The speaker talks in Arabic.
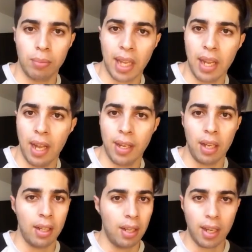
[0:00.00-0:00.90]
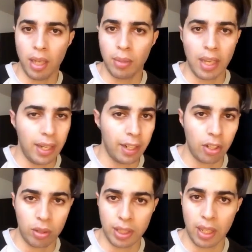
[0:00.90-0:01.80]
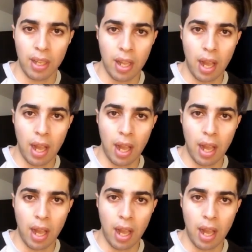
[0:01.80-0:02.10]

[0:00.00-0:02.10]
مضيعانا راه حنا مضيعين راسنا